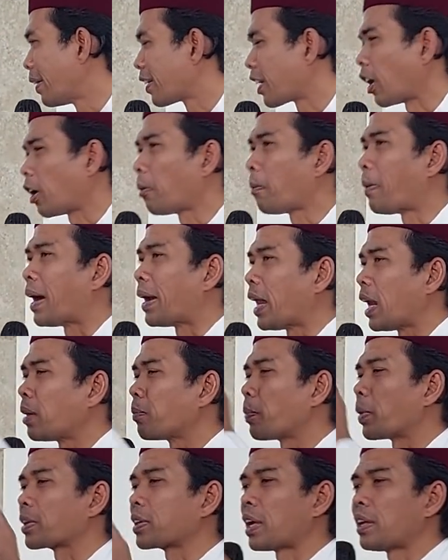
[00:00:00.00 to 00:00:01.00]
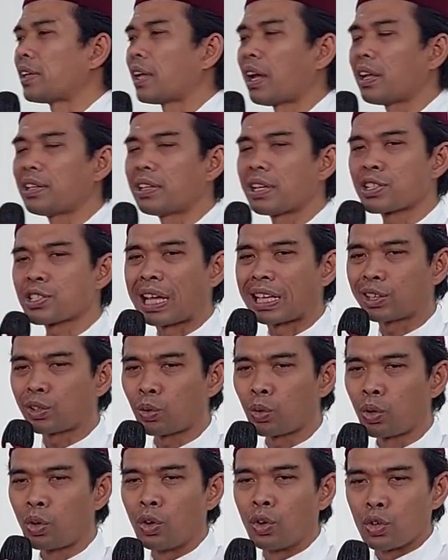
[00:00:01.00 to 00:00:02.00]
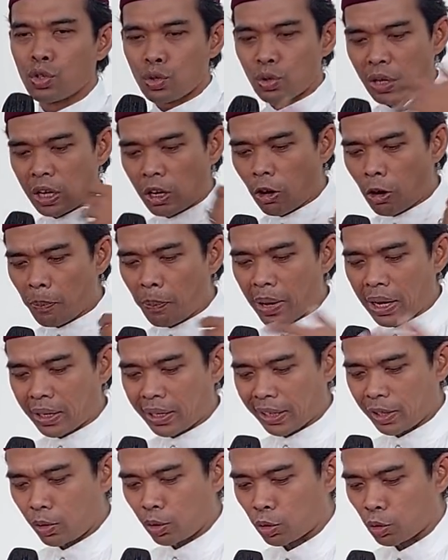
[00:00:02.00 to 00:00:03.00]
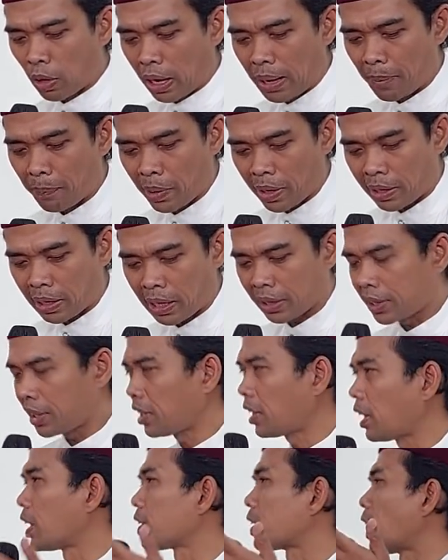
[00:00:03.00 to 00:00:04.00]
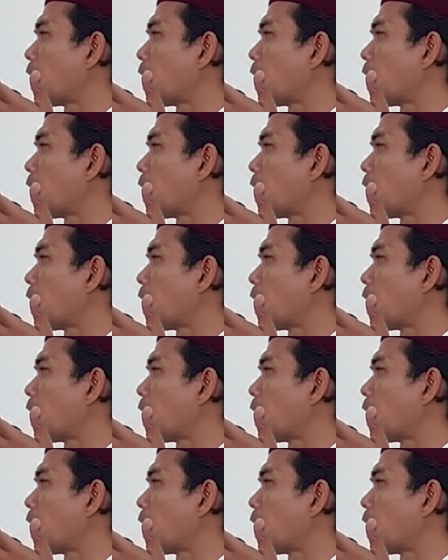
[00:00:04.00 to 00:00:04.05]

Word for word: kalau badan pertanyaannya satu sudah kau pakai untuk apa kaki dan